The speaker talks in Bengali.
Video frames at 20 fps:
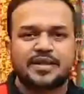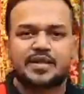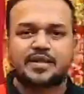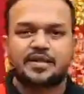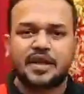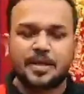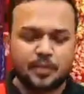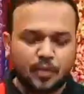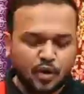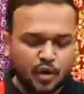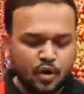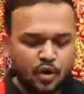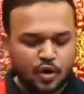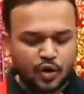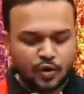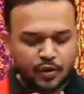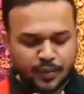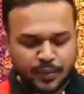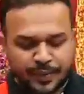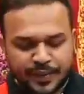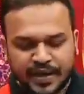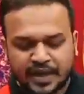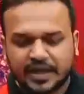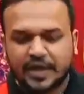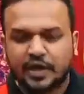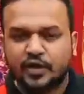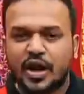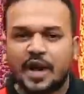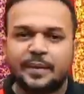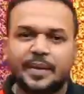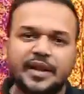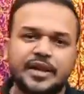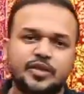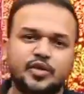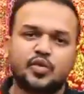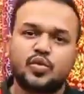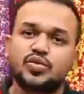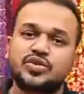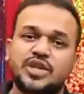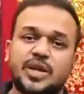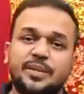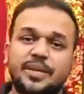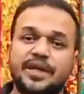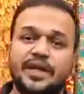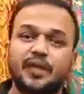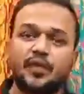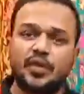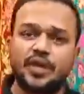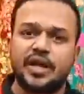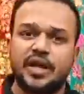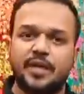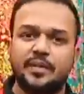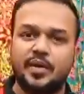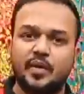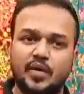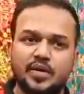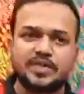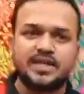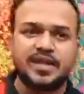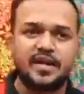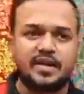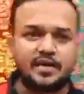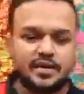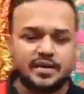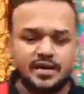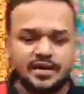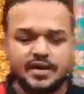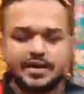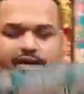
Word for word: পাঁচ হাজার টাকার প্রোডাক্ট অর্ডার করবেন কারণ আমরা কিন্তু খুচরা বিক্রি করি না আমরা হোলসেলার